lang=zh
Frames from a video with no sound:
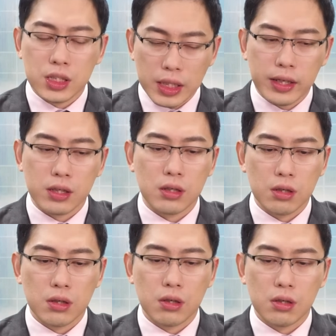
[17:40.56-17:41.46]
电
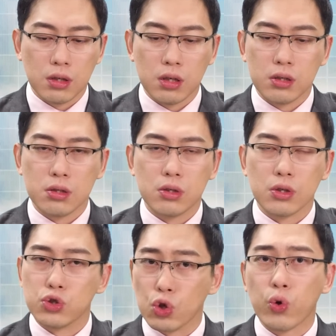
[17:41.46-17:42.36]
的
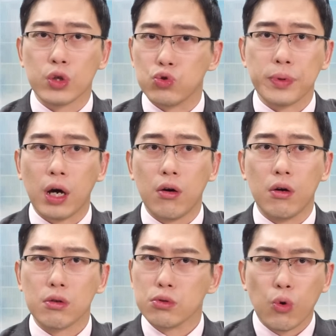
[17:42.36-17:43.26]
的受惠的股票
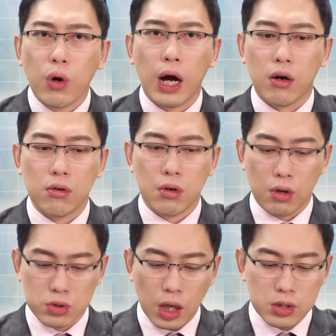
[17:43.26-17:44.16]
都好。
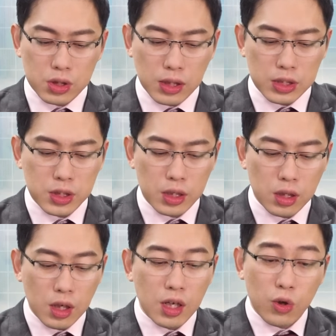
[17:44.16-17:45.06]
哦，当然今天台积电，
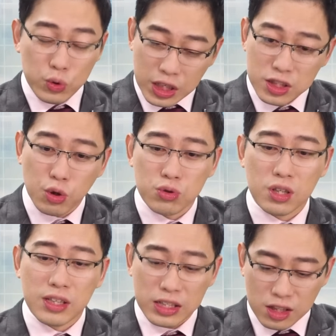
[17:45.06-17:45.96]
我再次重
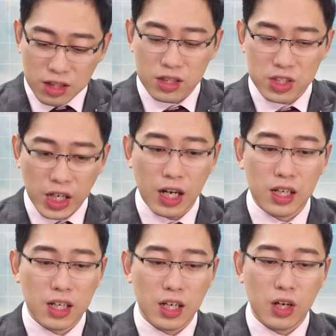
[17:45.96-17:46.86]
申，它真的很强
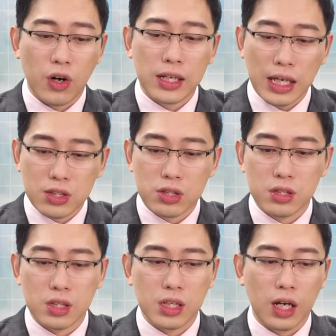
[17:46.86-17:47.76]
哦啊，但是
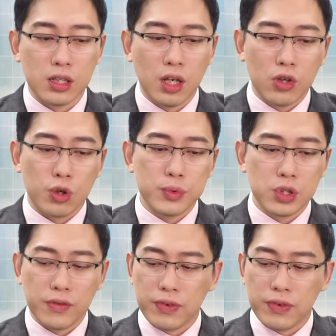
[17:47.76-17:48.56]
呢，你看我们之前